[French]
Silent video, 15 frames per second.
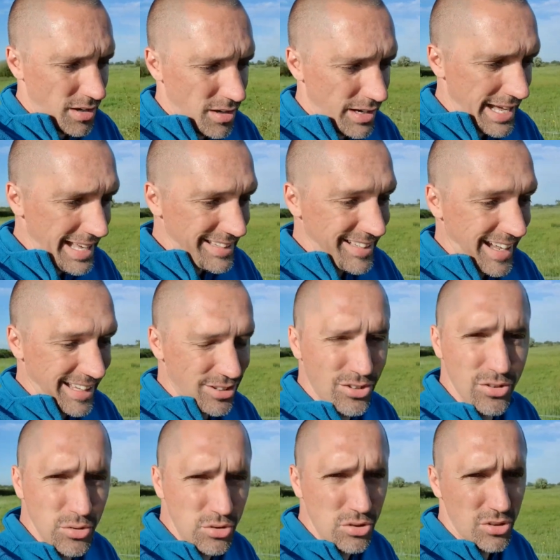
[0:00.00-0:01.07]
être à
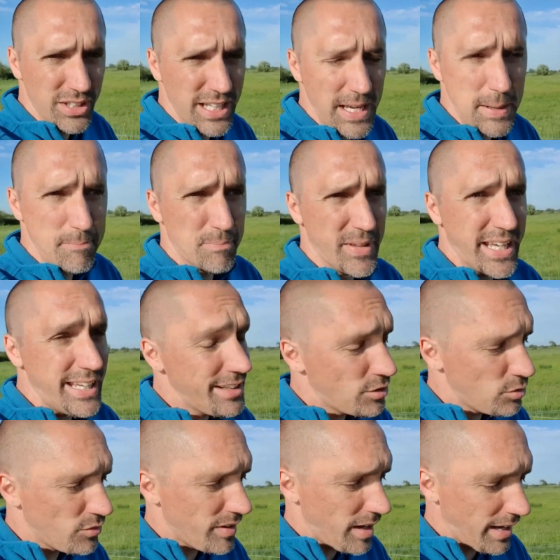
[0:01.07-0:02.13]
solutionner et
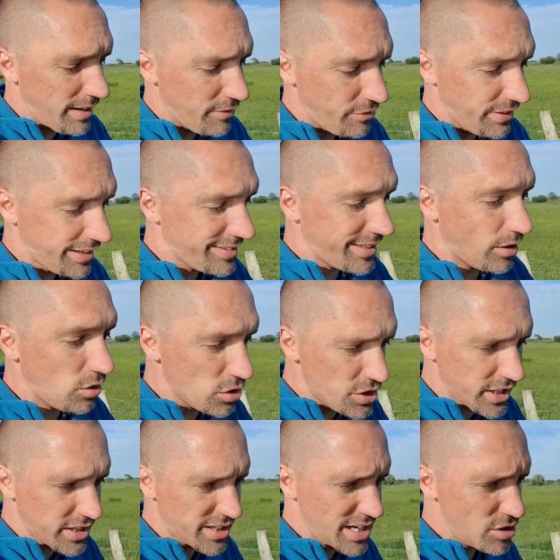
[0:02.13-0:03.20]
tu vas aller faire ces
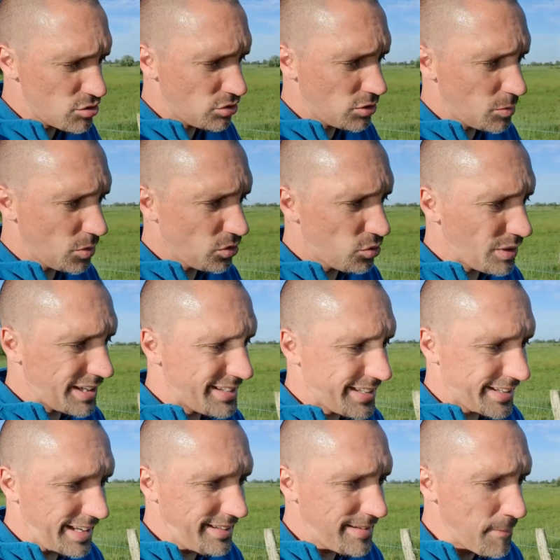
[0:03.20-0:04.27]
recherches-là justement sur
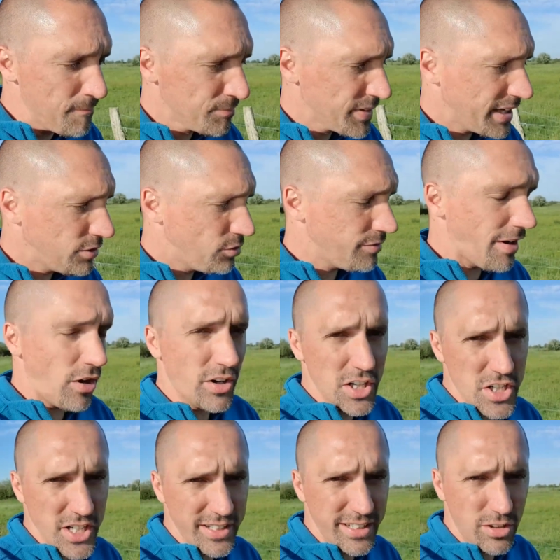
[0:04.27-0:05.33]
Internet et tu vas
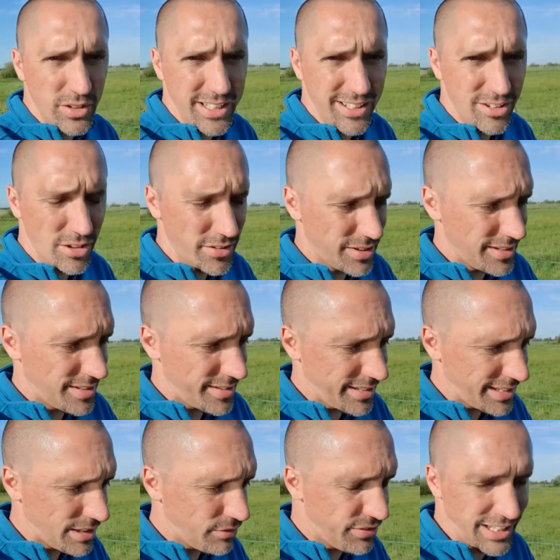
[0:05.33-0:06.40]
enrichir ta connaissance et c'est
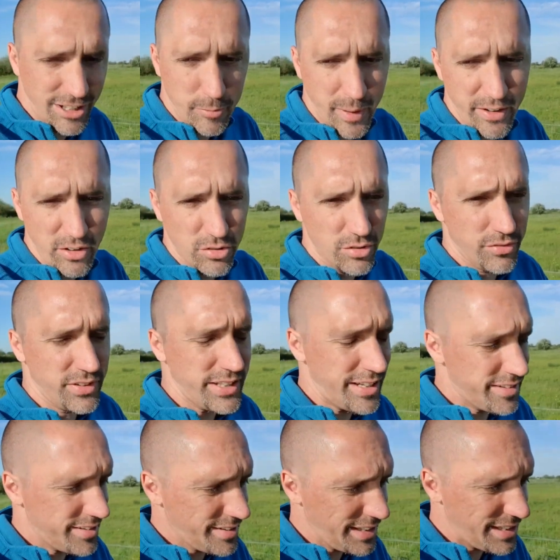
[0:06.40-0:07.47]
ça qui fait l'expérience au final,
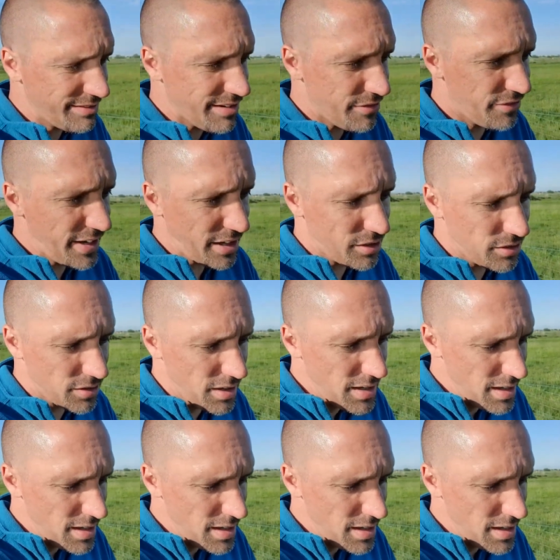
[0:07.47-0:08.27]
c'est ça qui va faire que